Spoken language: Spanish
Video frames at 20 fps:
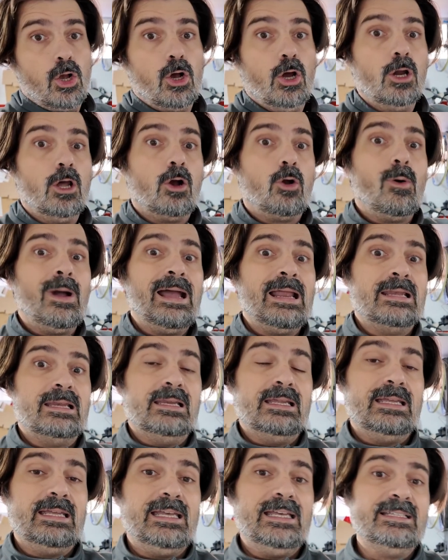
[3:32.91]
Con lo
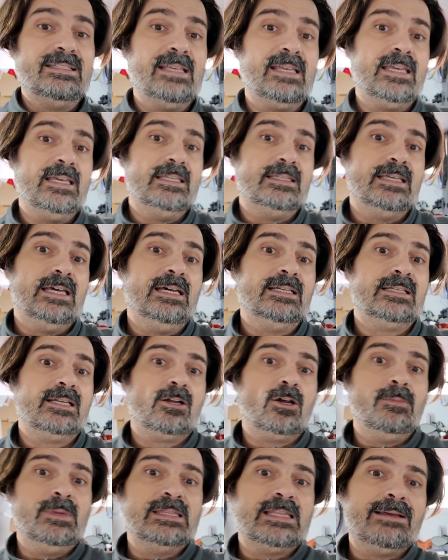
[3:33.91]
cual, este kit, ¿es
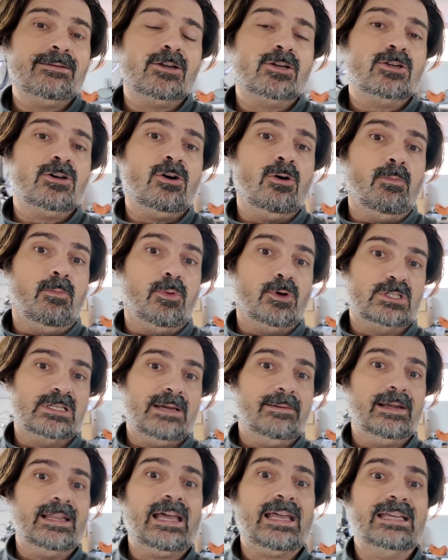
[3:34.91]
recomendable o no? Pues
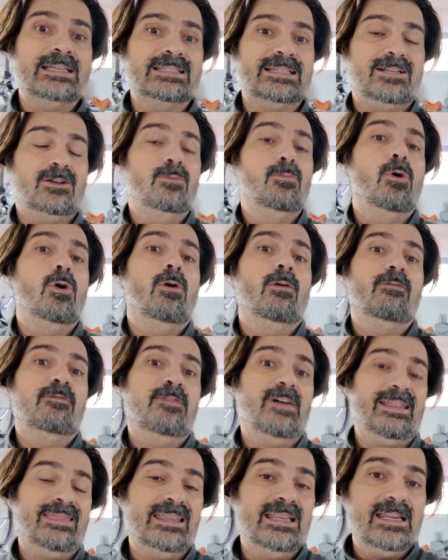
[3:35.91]
la verdad que es como
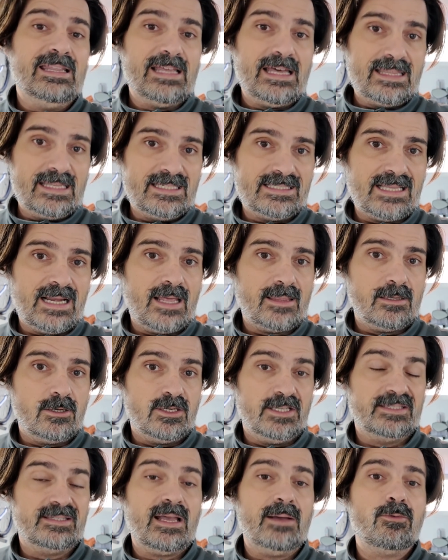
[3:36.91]
facilidad de
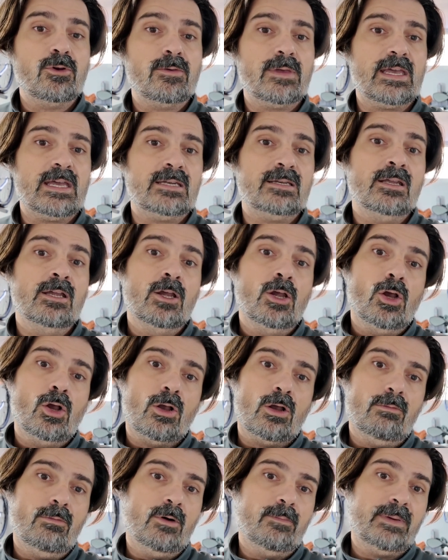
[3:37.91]
instalación está muy bien,
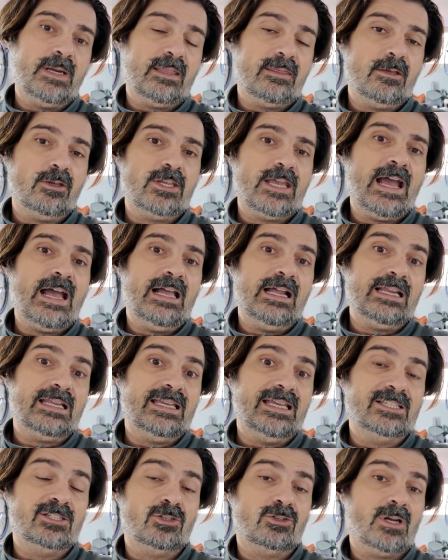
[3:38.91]
como precio ya
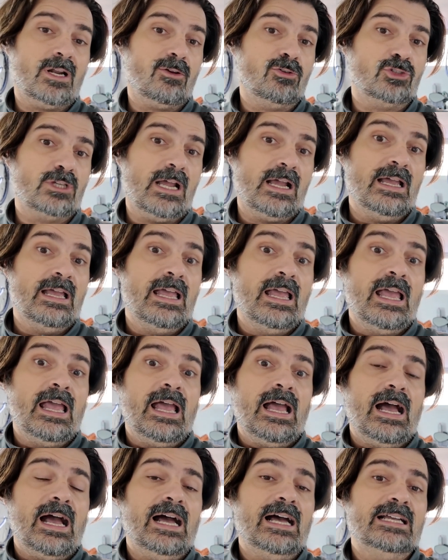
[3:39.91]
es otra cosa.
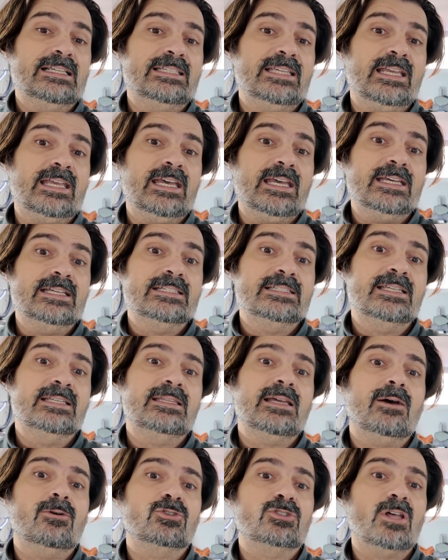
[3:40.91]
Así que, si
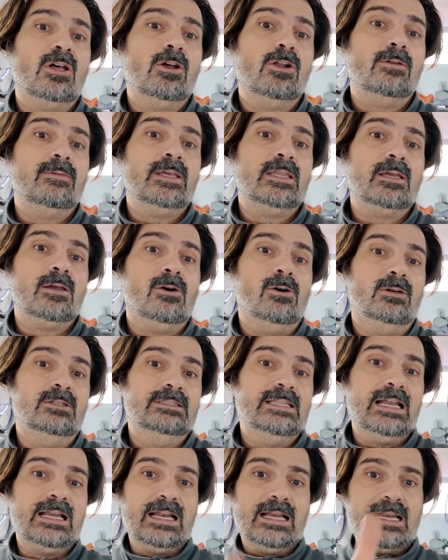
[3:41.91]
te ha gustado el vídeo,
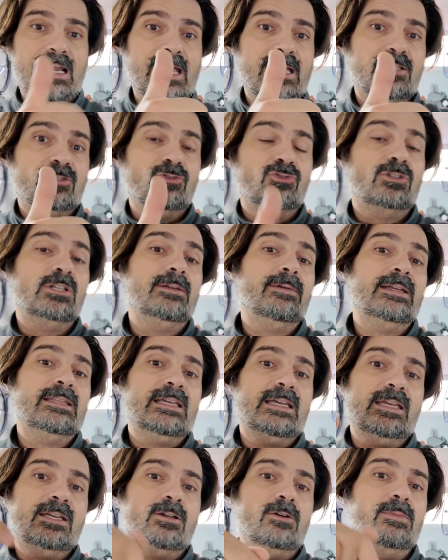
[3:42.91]
dale al like,
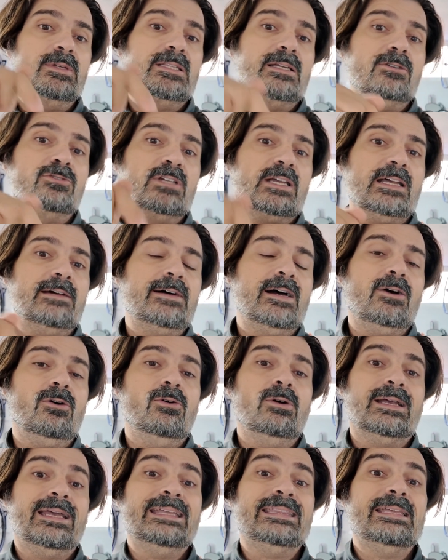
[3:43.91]
suscríbete y coméntanos aquí
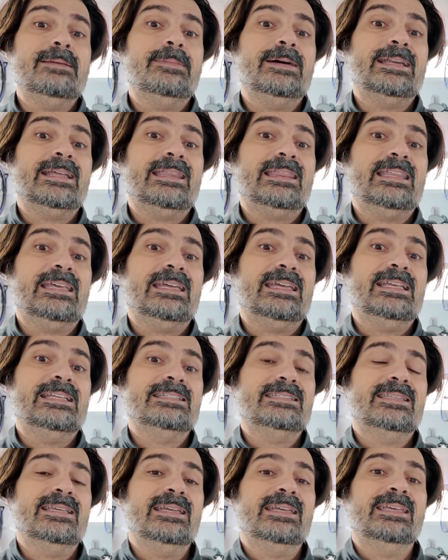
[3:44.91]
abajo qué te parece
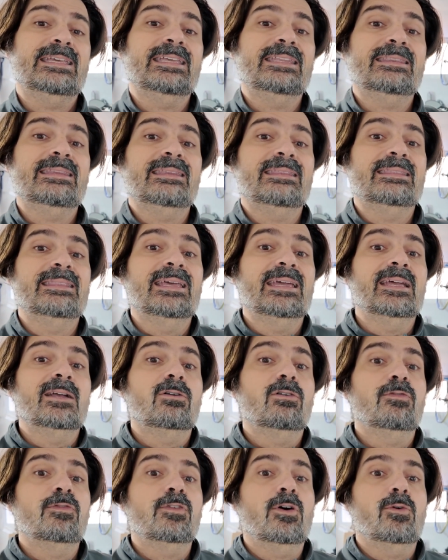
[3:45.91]
este kit de
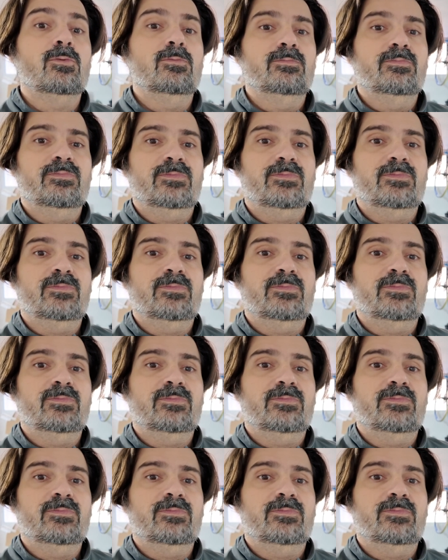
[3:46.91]
EcoFlow.